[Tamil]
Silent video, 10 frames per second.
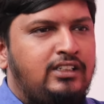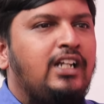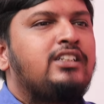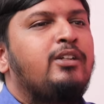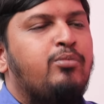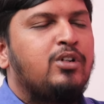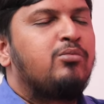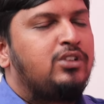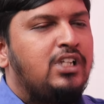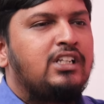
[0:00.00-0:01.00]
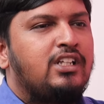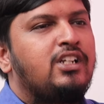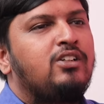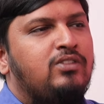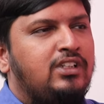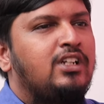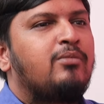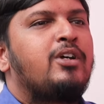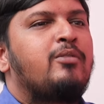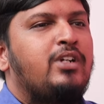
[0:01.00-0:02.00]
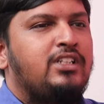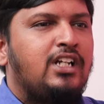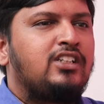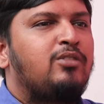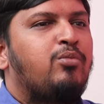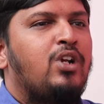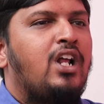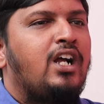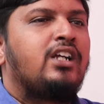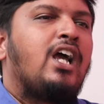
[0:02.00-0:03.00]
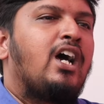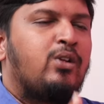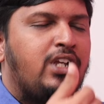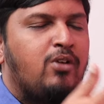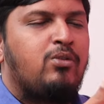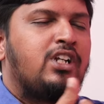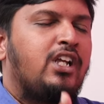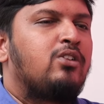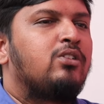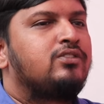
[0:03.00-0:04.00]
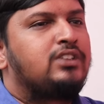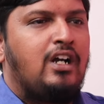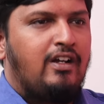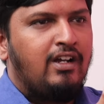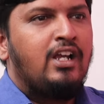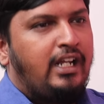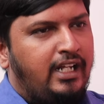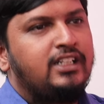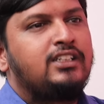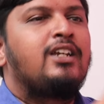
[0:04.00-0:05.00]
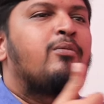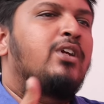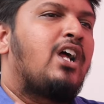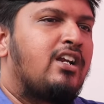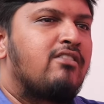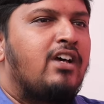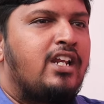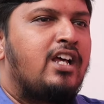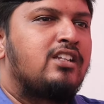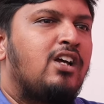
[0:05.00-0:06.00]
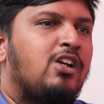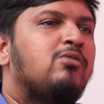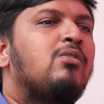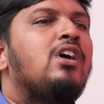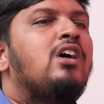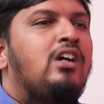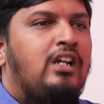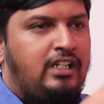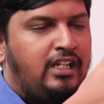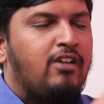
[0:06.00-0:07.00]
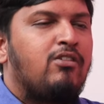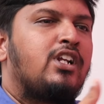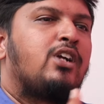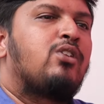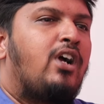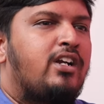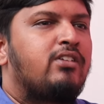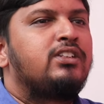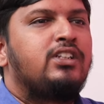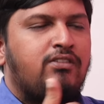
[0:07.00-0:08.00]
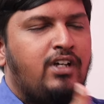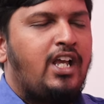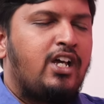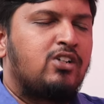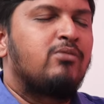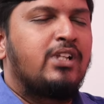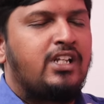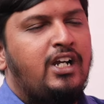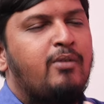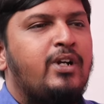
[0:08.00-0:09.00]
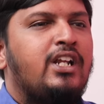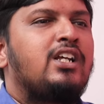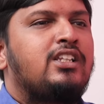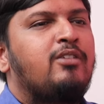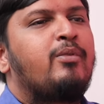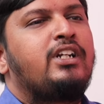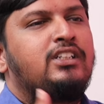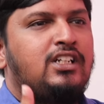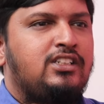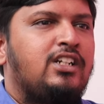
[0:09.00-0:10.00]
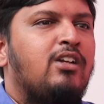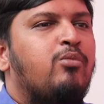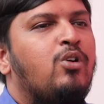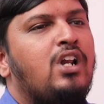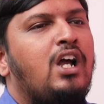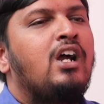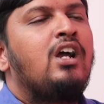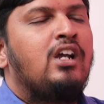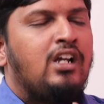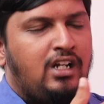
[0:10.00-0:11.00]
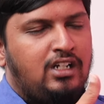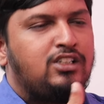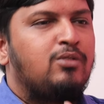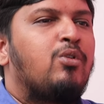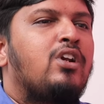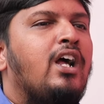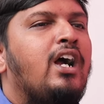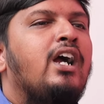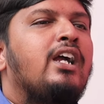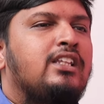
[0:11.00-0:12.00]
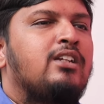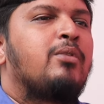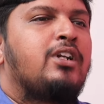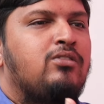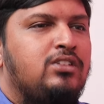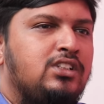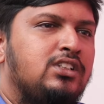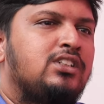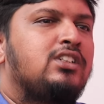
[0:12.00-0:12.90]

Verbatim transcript: சார்ஜ்ஷீட் போடும்போது தான் தெரியும் எத்தனை பேர் மேலே ஷீட் போடுறாங்க யார் ஏ ஒன் ஏ டூ கைது செய்யப்பட்ட ஆர்டர் வேறையாக இருந்தாலும் ஏ ஒன் ஏ டூ ஆர்டர் வந்து வேறையாக இருக்கும் அதன் அடிப்படையில் எத்தனை பேருக்கு சார்ஜ்ஷீட்டில் போடுறா லிஸ்ட்டு போடுறாங்க எத்தனை பேருக்கு வந்து